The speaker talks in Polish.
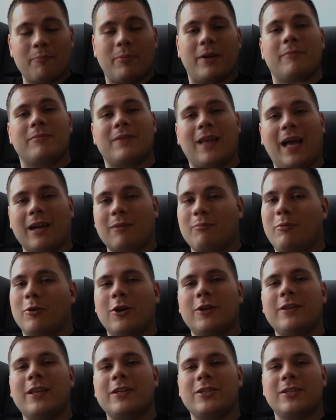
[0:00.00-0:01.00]
Powiem tak,
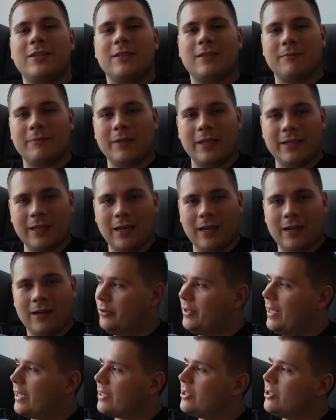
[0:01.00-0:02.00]
pogoda się nie zmienia.
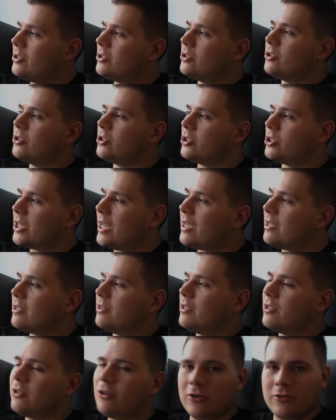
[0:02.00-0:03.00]
Od jakichś trzech
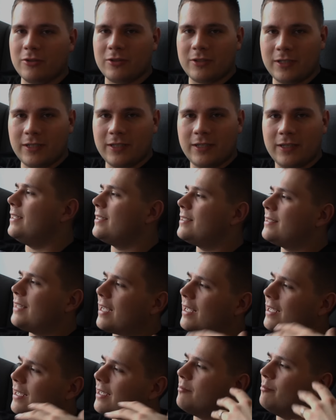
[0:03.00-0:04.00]
tygodni jest
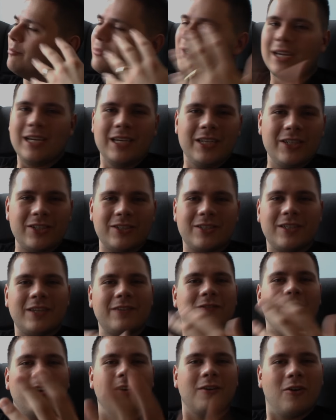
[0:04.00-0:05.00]
tak
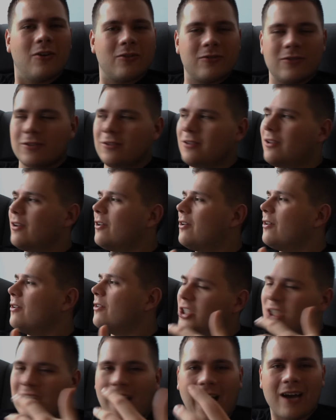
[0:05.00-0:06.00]
mgliście, wilgotno,
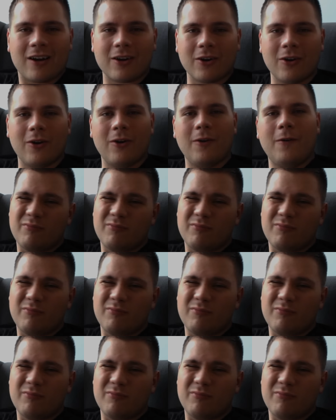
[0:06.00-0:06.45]
szaro.